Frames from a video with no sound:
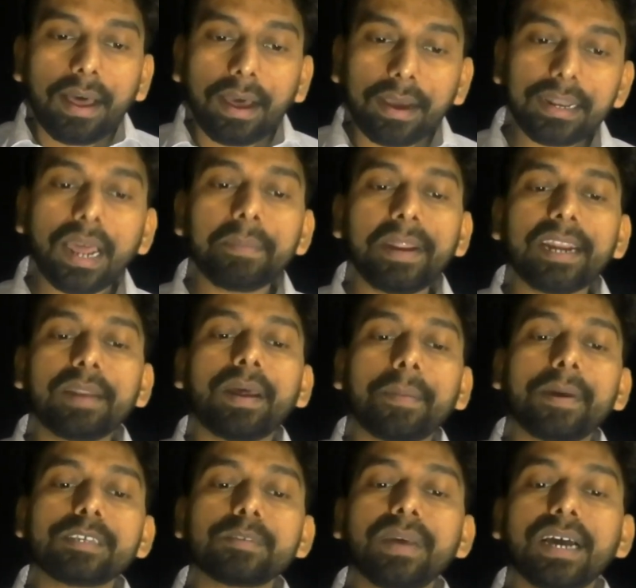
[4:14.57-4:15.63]
अगला अपडेट हमारे
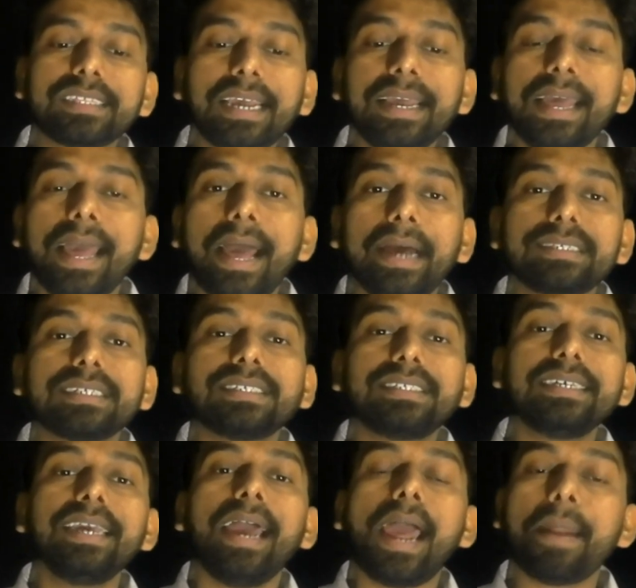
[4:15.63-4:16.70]
पास में आता है एस एस
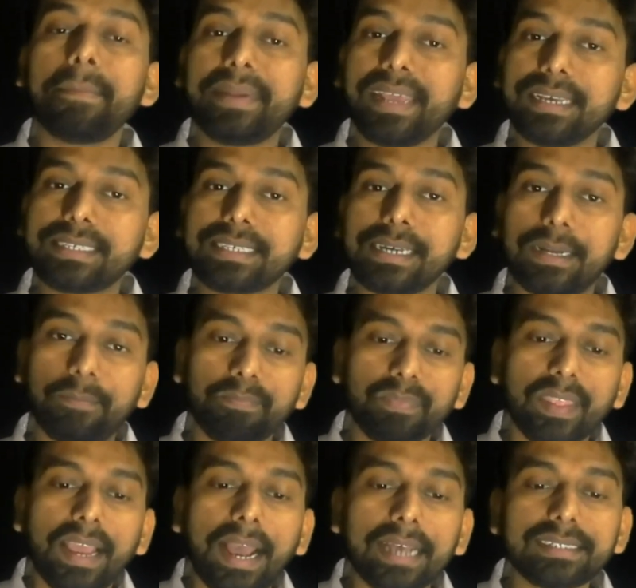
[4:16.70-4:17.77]
सी एम टी एस का
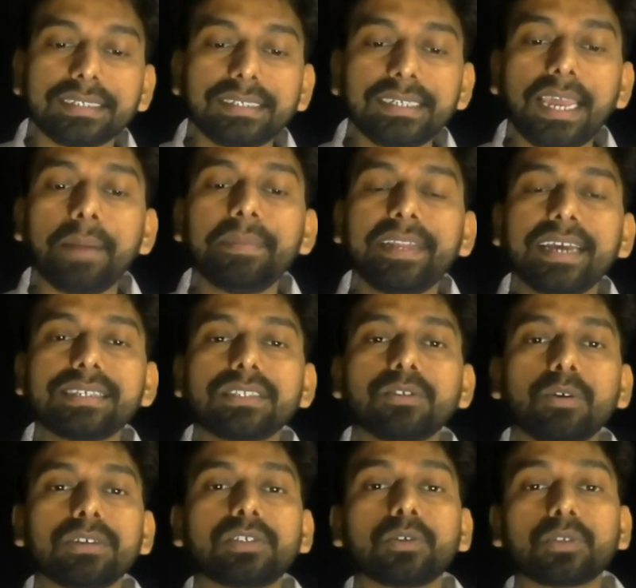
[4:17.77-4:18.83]
एस एस सी एम टी एस
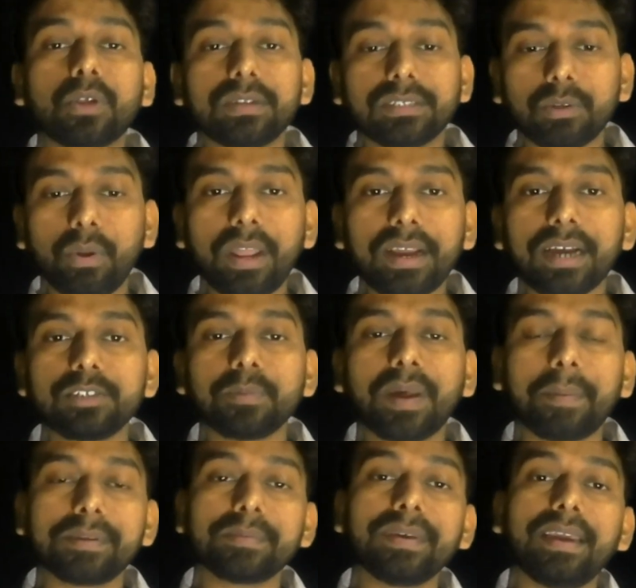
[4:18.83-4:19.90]
दो सोलह का जो
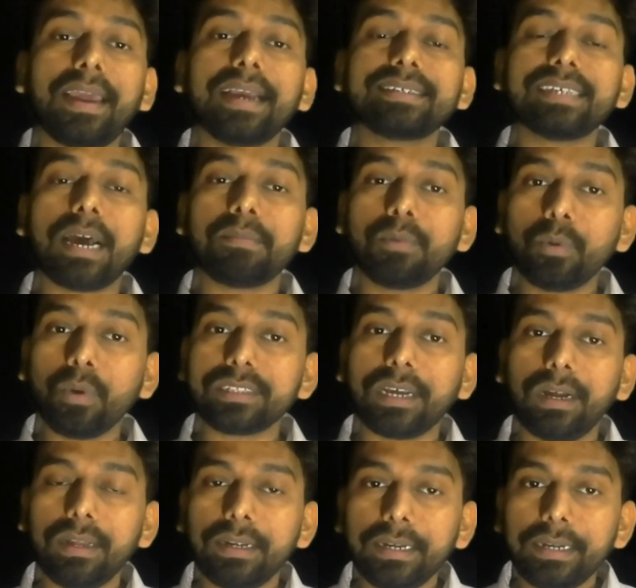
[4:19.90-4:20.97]
हमारे पास में एग्जाम हुआ था
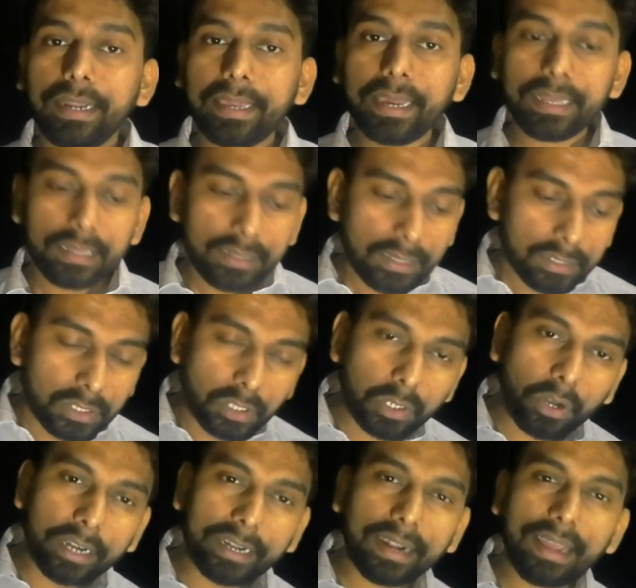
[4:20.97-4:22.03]
ठीक है
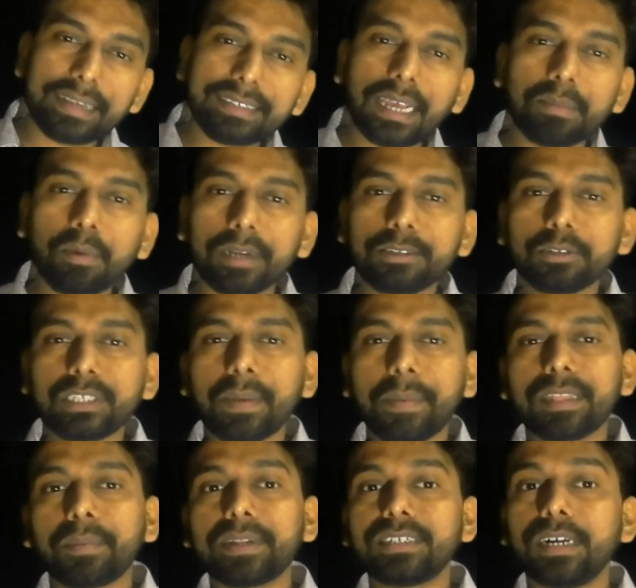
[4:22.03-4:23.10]
जो रिटर्न एग्जाम हुआ था उसके
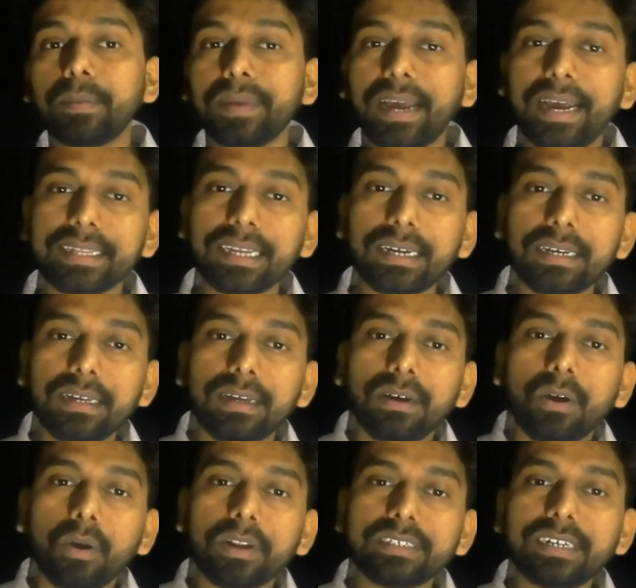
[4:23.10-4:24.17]
बाद रिजल्ट भी आया था
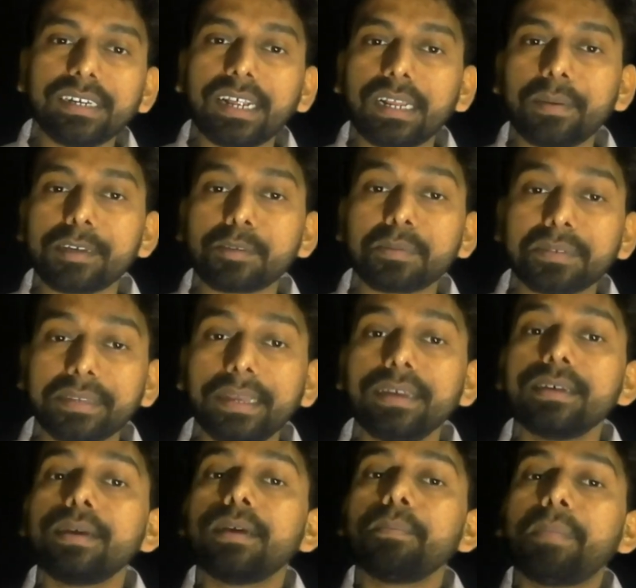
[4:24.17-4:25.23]
और रिजल्ट आने के बाद उसके
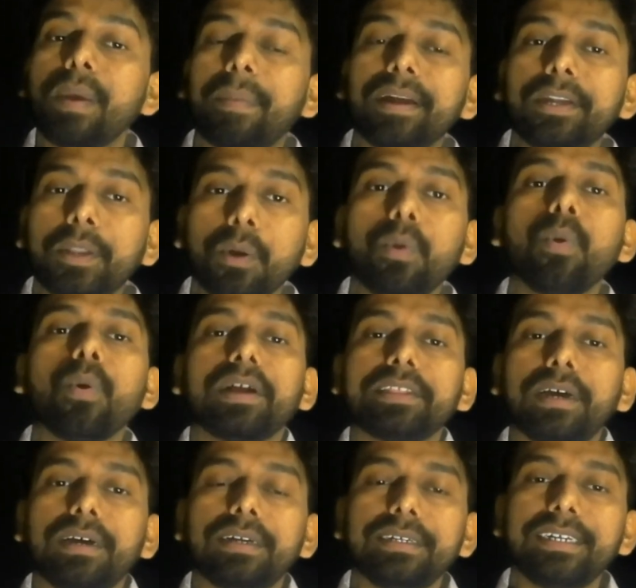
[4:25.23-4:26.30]
पेपर टू हुआ
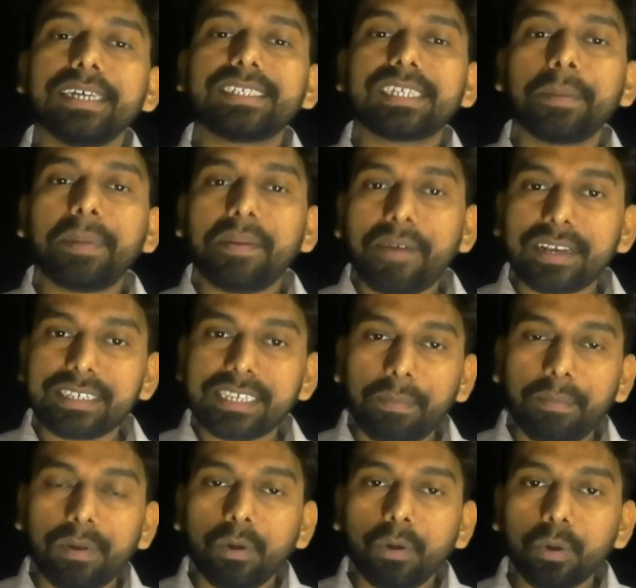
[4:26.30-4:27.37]
था डिस्क्रिप्टिव
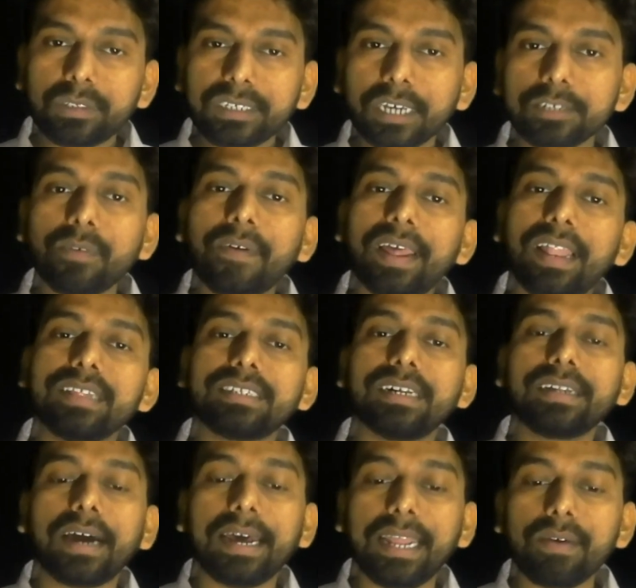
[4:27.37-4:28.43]
एग्जाम उसका जो फाइनल
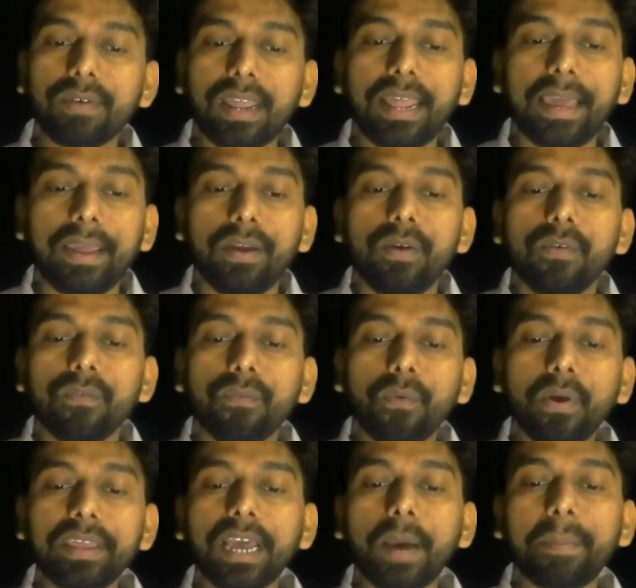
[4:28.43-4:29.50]
रिजल्ट आने वाला है
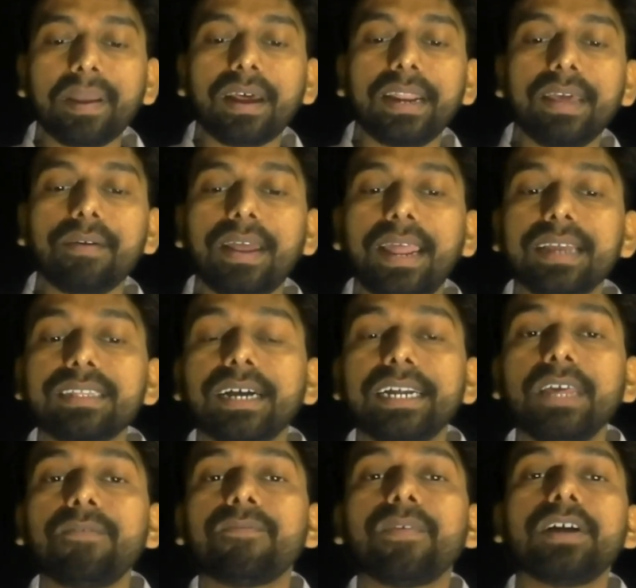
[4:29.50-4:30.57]
वो यहाँ पर आने वाला है
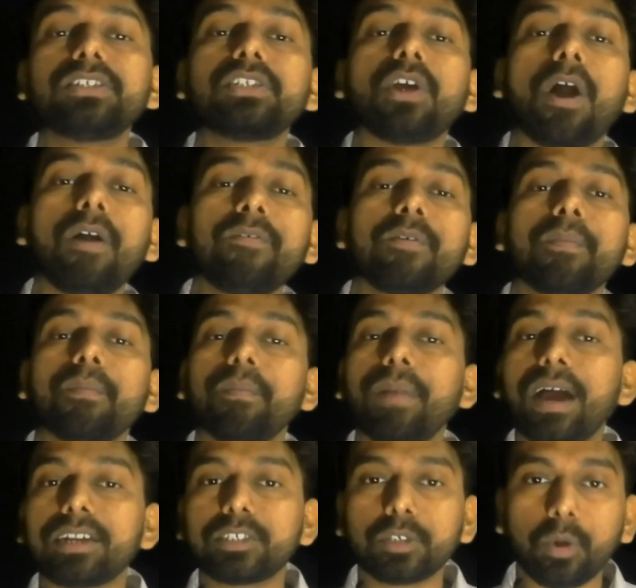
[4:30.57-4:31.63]
थर्टी फर्स्ट ऑफ
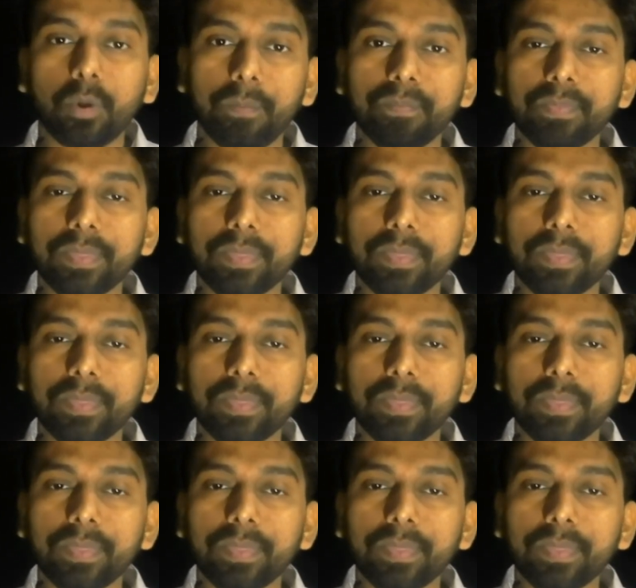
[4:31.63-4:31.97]
मार्च को